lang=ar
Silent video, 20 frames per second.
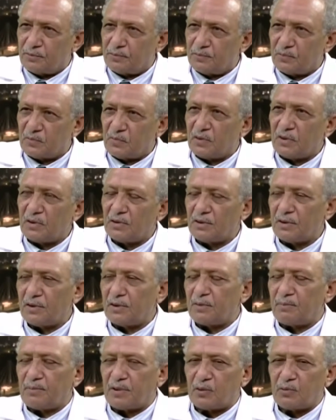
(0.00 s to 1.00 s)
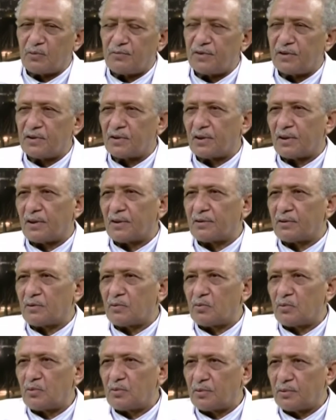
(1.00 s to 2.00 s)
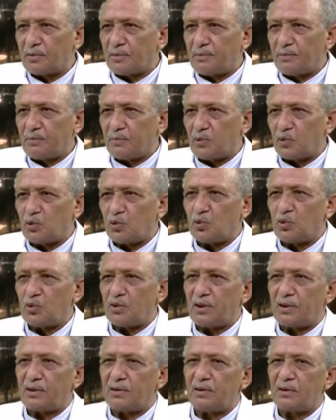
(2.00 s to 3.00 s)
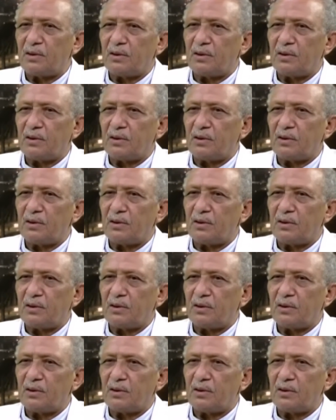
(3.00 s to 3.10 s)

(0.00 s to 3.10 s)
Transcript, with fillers: ايوه يجب انه في اجراءات تكون موجوده